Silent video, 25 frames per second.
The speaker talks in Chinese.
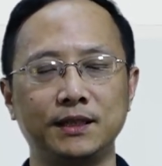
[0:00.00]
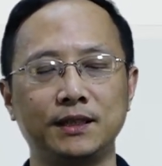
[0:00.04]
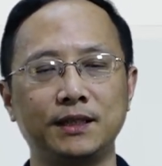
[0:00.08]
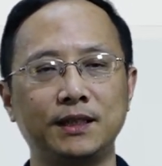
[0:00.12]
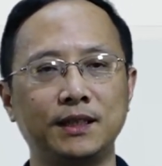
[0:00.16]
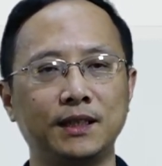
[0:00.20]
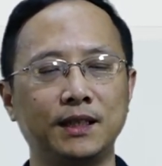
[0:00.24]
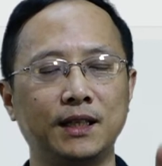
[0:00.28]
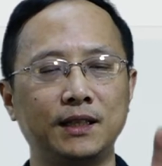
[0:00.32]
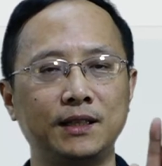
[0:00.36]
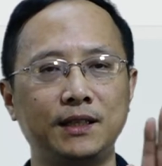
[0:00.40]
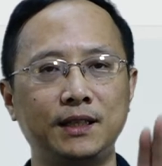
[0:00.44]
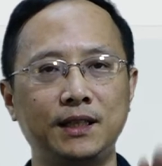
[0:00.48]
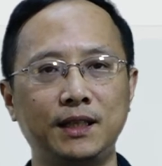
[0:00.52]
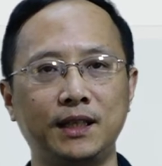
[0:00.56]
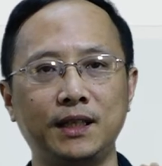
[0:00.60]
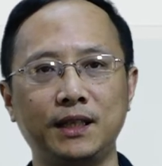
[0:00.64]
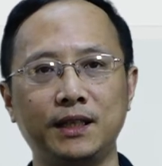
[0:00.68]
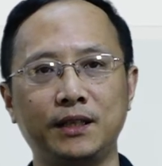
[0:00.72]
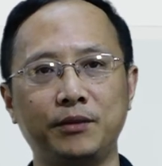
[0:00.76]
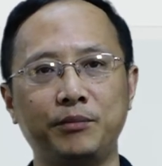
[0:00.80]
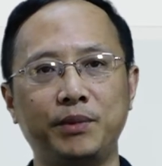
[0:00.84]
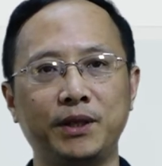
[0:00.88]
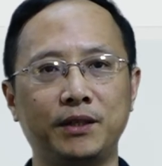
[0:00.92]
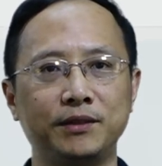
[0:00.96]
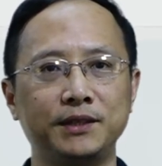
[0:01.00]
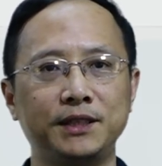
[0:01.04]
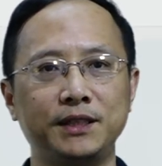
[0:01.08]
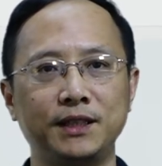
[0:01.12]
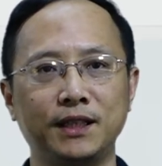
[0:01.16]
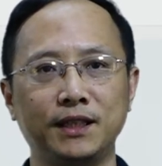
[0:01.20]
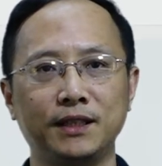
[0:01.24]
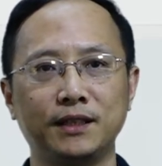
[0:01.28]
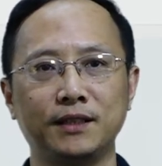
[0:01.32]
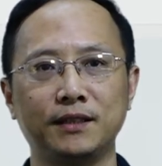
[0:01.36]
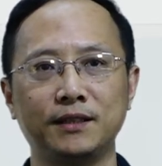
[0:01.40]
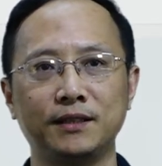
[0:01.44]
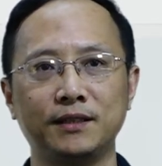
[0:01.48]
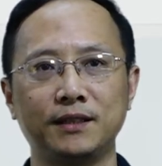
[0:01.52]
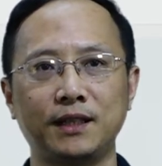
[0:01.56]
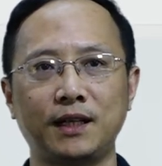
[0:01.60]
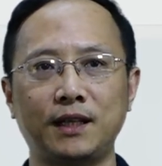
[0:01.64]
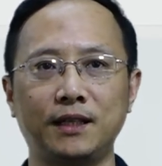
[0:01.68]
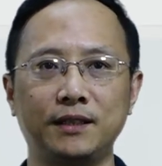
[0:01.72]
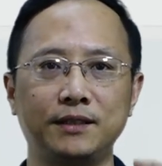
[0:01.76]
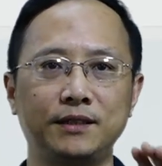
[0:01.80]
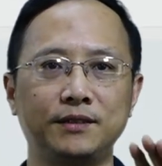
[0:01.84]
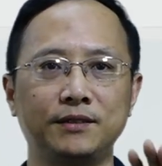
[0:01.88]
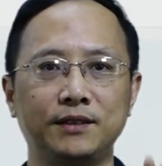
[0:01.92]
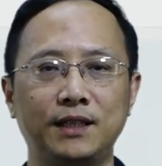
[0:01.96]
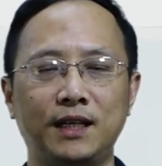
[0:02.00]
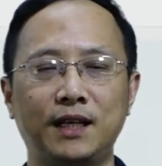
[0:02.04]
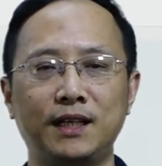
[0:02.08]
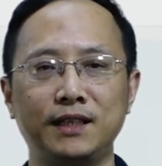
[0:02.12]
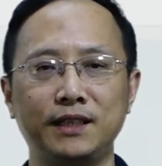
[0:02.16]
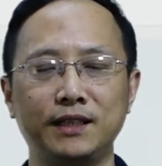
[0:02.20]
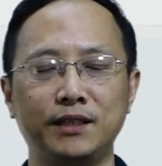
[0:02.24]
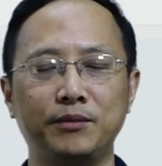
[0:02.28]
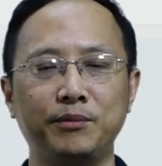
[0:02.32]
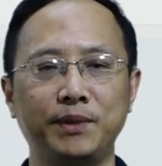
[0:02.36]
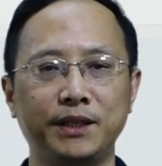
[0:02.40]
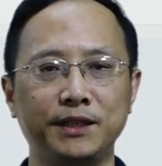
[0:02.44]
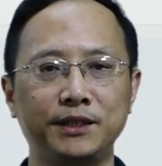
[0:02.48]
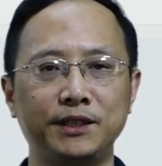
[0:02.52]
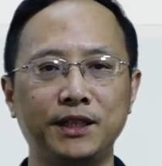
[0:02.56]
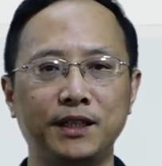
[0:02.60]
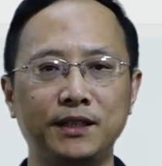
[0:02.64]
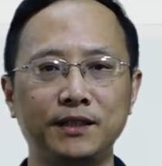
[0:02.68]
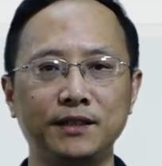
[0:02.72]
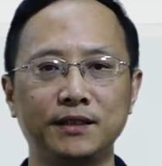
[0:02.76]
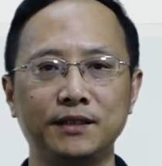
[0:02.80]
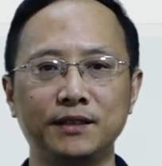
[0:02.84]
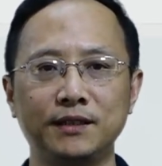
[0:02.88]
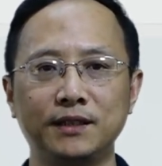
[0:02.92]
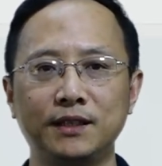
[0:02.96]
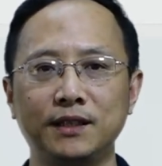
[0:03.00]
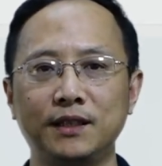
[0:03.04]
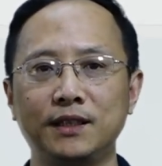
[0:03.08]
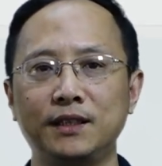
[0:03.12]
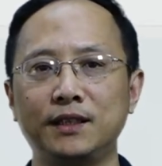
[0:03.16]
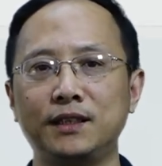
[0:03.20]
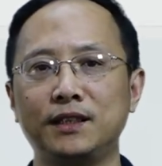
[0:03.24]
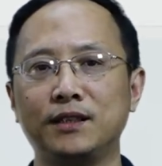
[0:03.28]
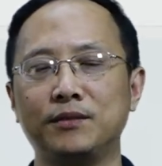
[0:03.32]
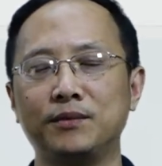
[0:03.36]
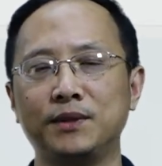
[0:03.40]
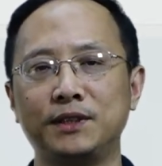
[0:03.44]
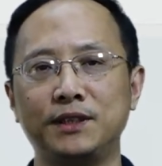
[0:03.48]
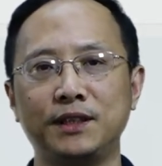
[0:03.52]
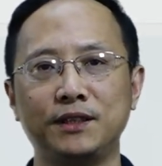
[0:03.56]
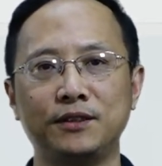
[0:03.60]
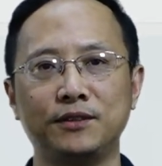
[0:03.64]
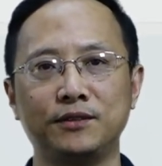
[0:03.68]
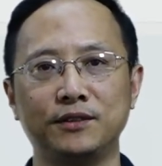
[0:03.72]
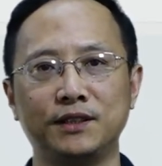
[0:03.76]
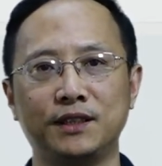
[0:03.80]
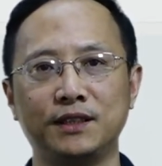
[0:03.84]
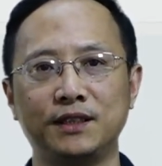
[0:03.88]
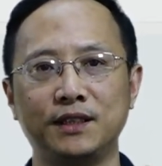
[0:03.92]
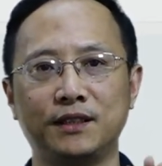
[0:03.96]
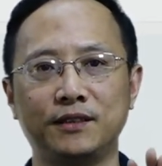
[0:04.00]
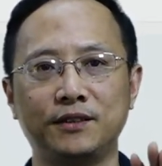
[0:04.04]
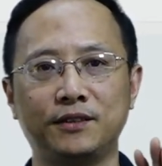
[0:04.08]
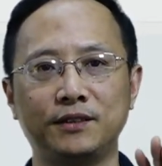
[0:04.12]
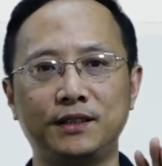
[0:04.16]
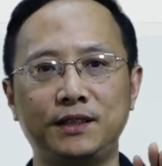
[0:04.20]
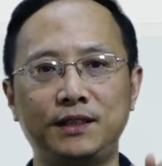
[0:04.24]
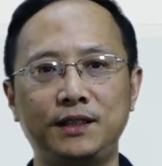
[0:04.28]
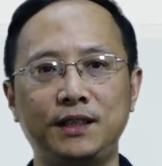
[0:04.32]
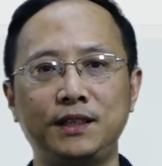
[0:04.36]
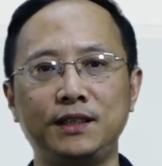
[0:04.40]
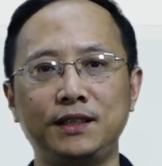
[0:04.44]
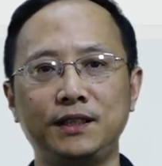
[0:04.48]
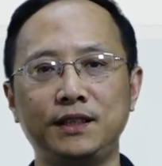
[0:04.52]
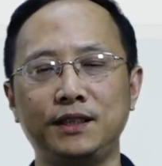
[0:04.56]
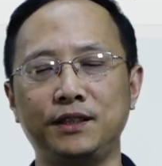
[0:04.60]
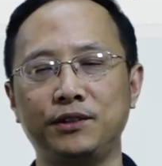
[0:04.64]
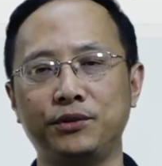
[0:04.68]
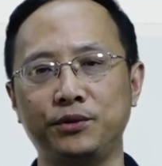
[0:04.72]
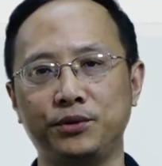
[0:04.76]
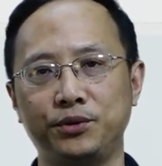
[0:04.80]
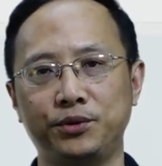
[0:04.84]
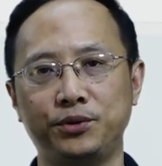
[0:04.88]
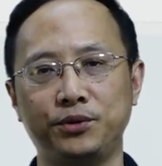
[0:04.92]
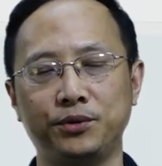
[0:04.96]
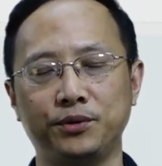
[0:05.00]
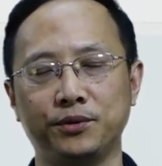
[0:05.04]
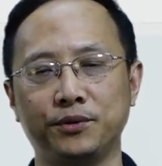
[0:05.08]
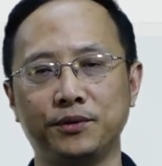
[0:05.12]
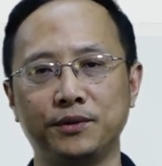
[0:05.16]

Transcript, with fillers: 给它贴一个标签啊，就是安一个名称，那么这种呢叫做定义语句。